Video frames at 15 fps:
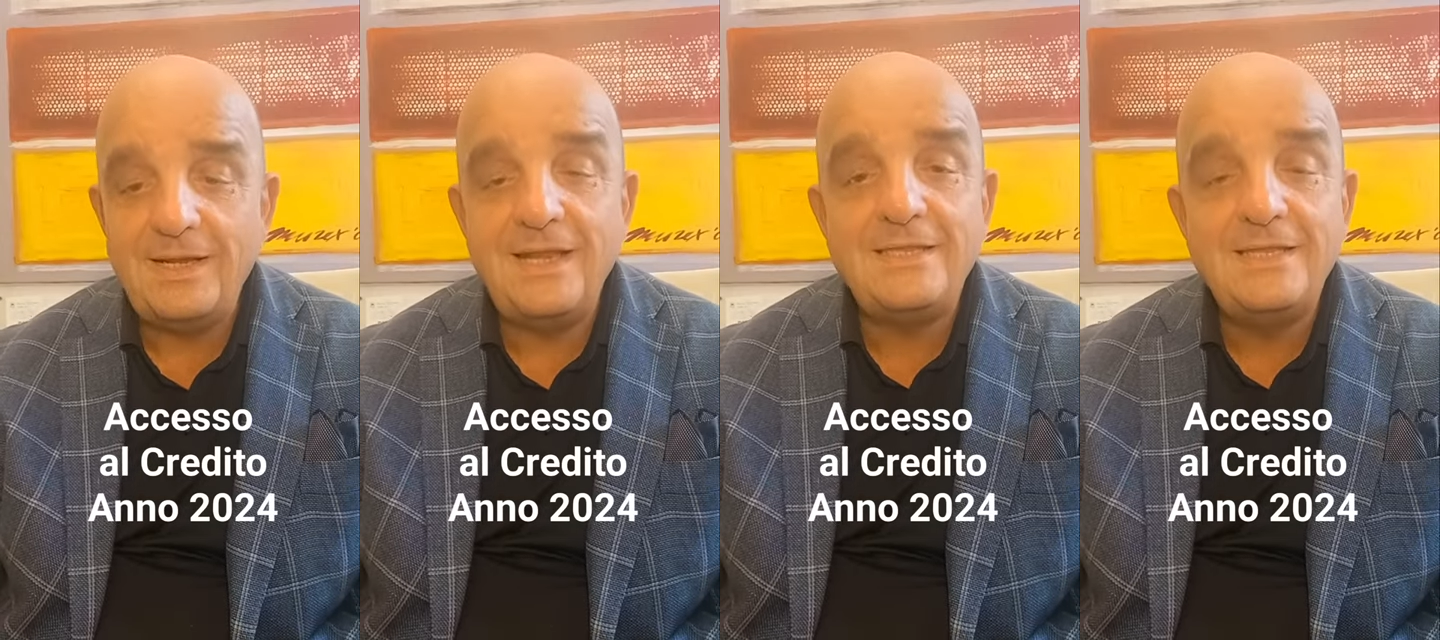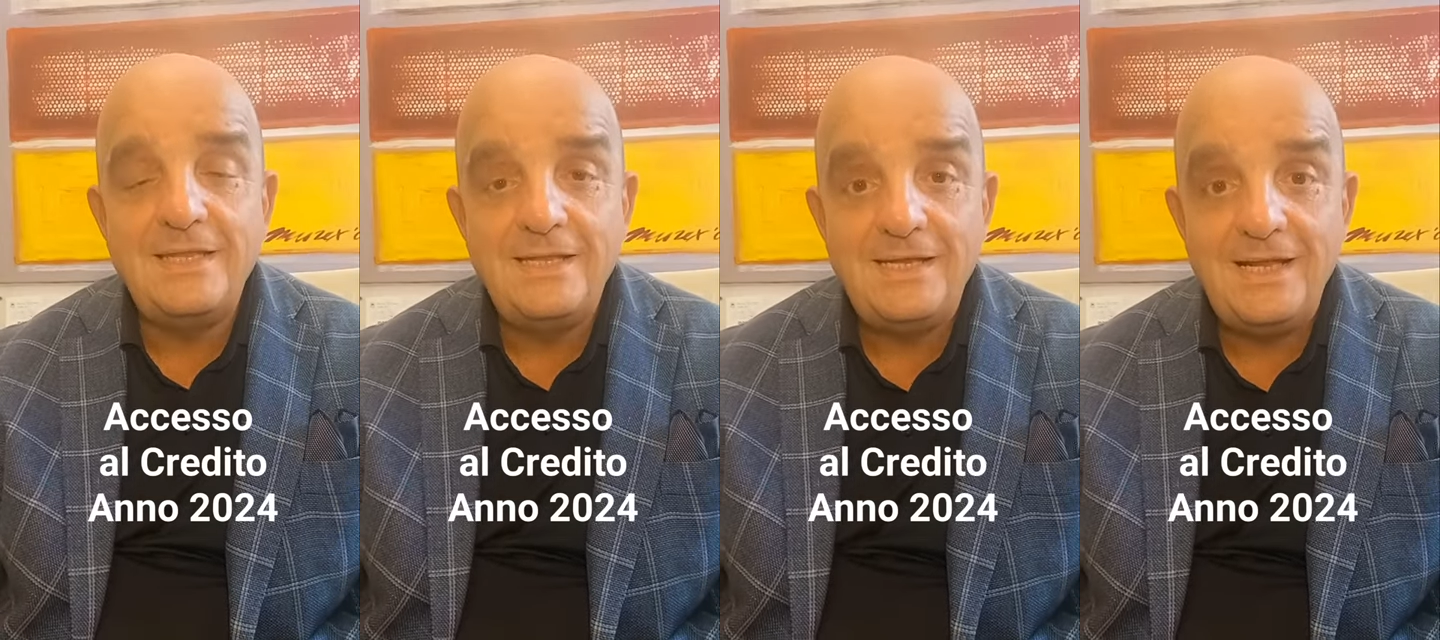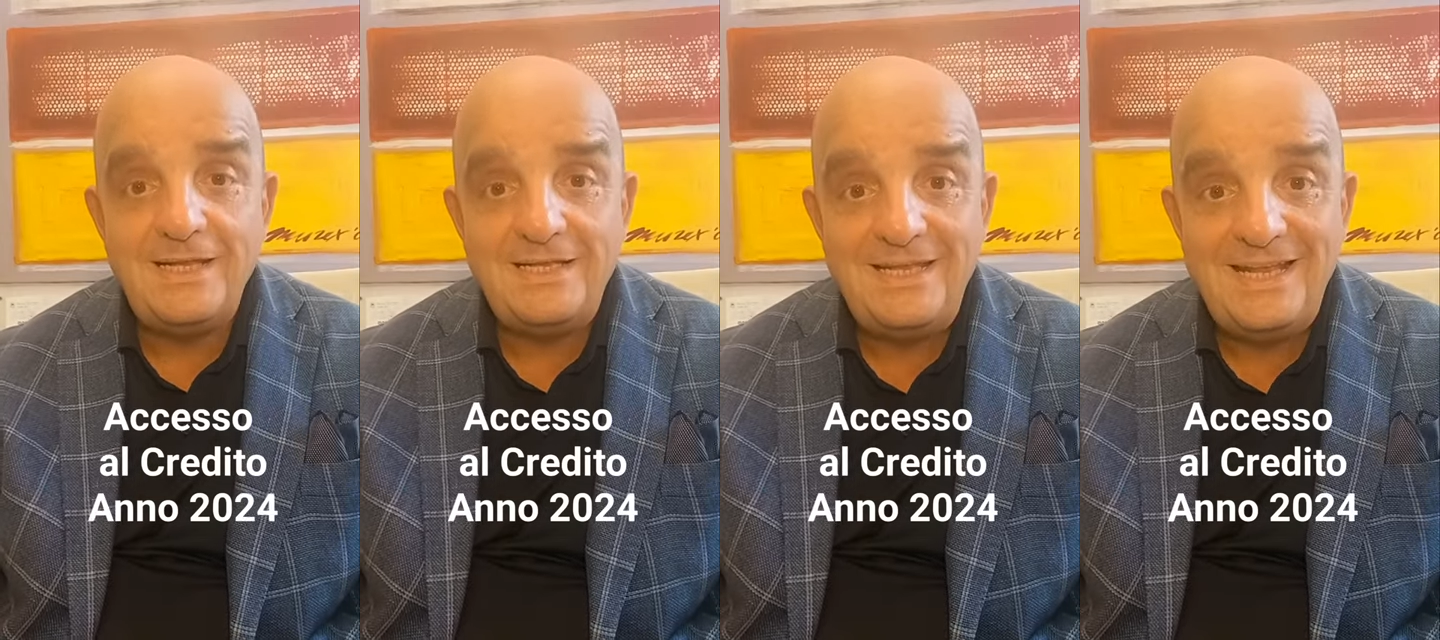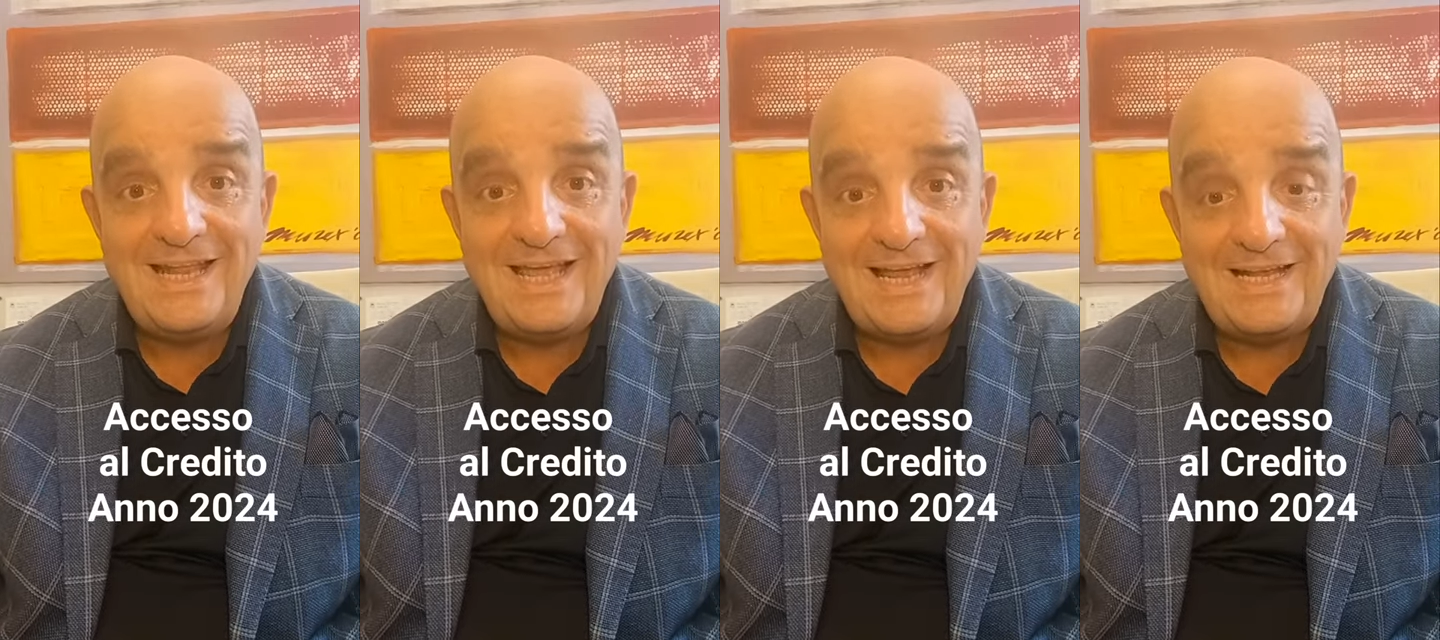rating
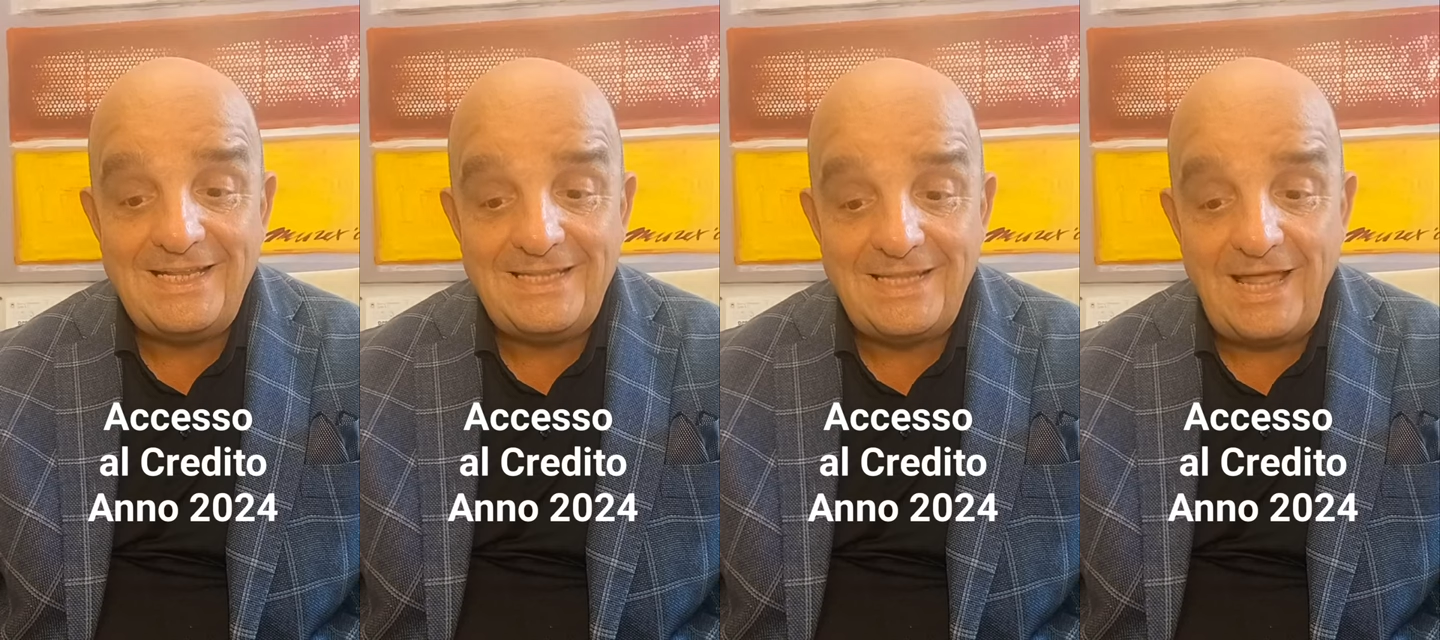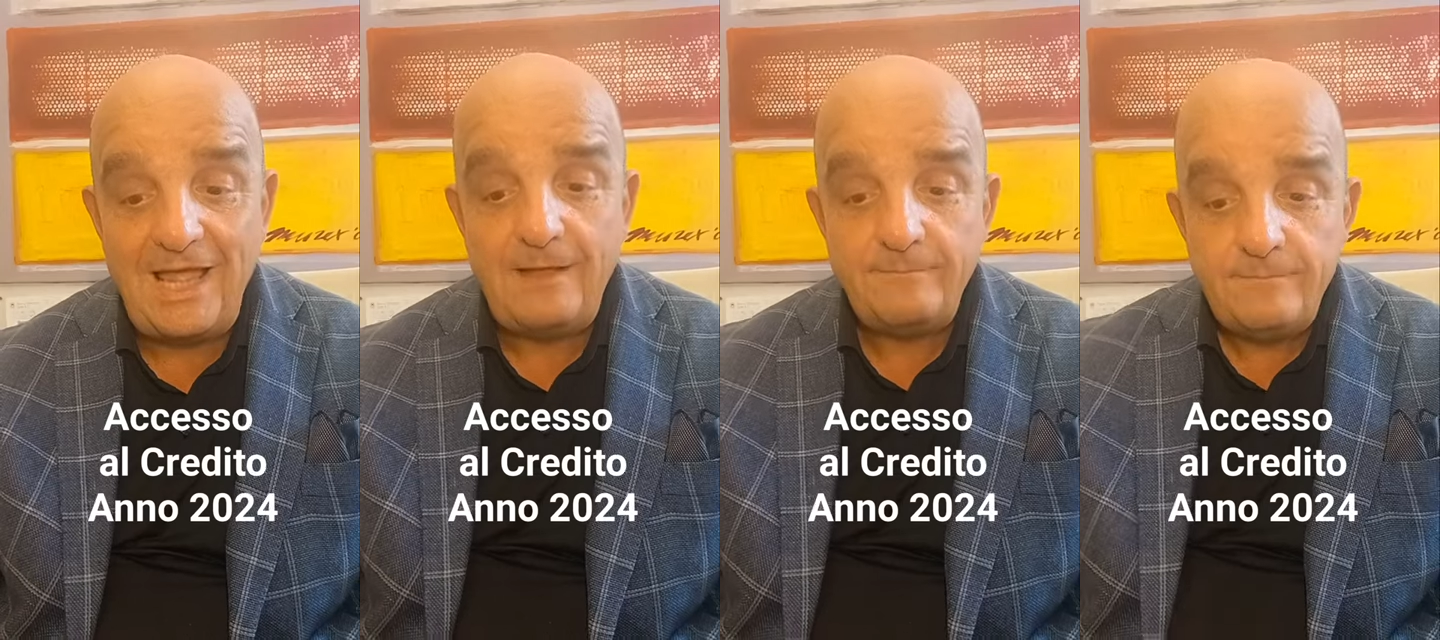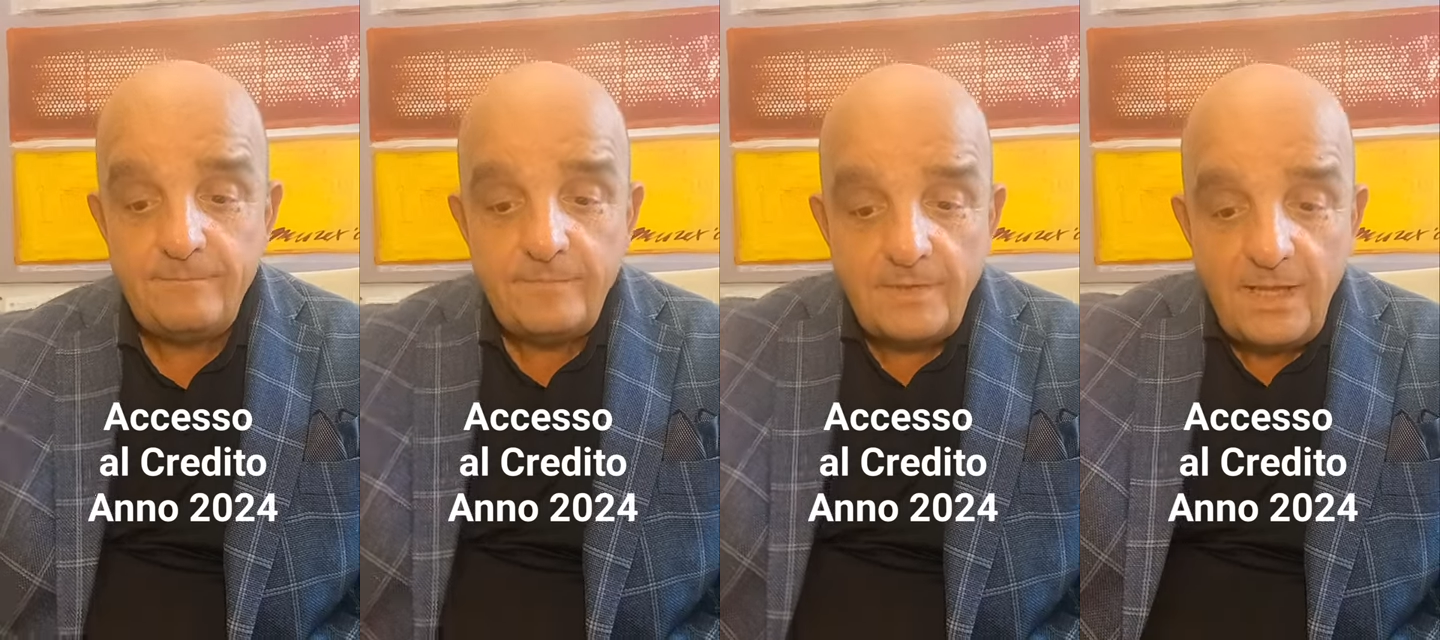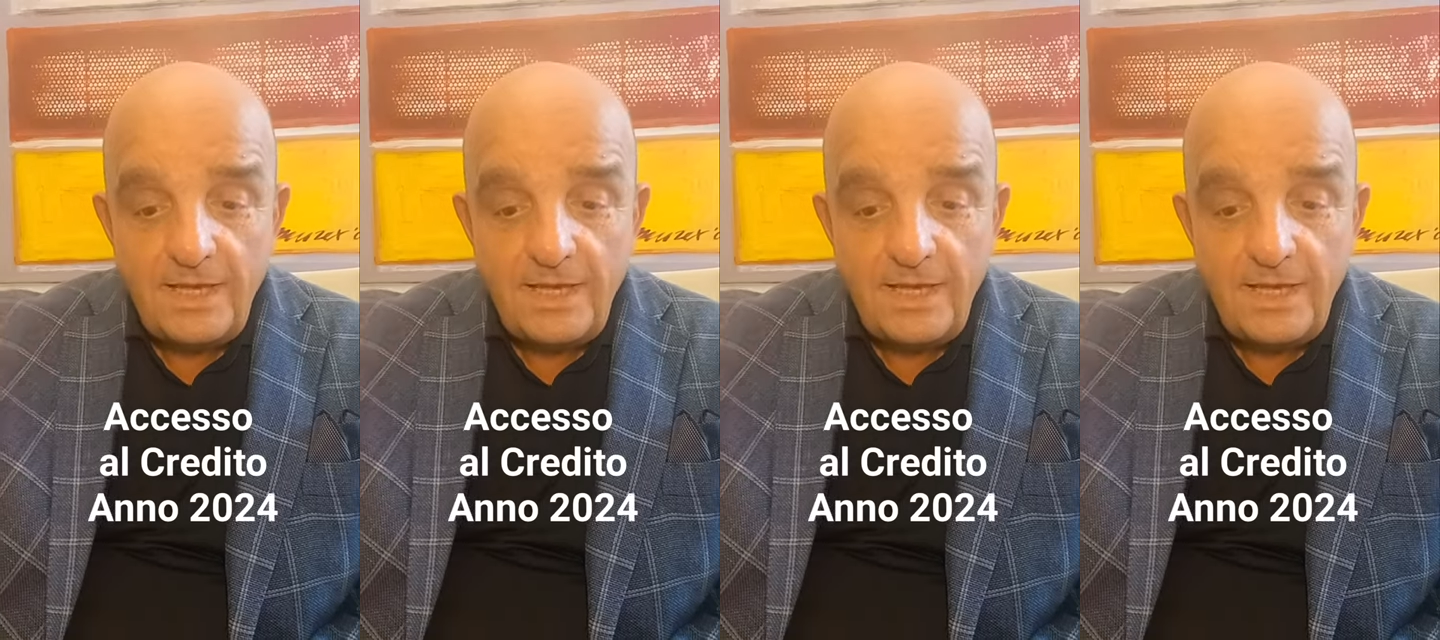di legalità,